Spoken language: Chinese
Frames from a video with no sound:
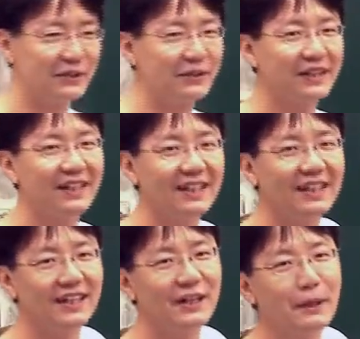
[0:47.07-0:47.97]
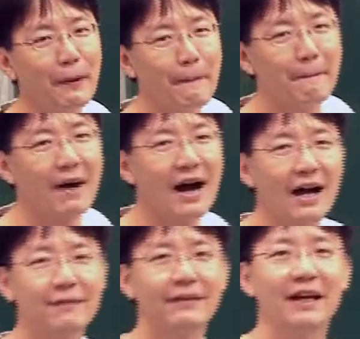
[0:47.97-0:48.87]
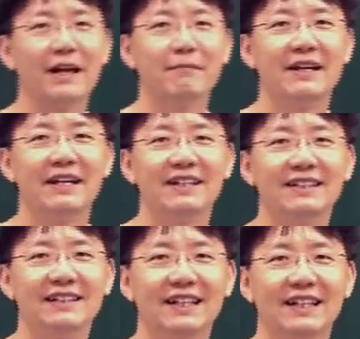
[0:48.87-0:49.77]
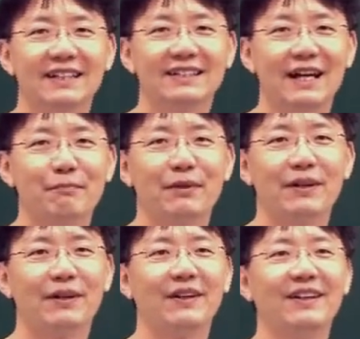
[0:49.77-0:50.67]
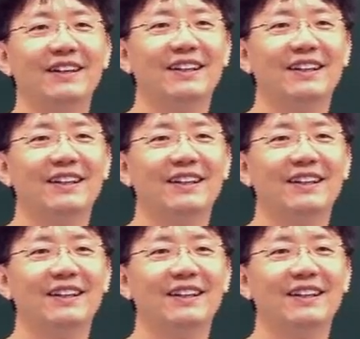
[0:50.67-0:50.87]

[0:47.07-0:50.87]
续把 F 等于 ma 这个 example 哈，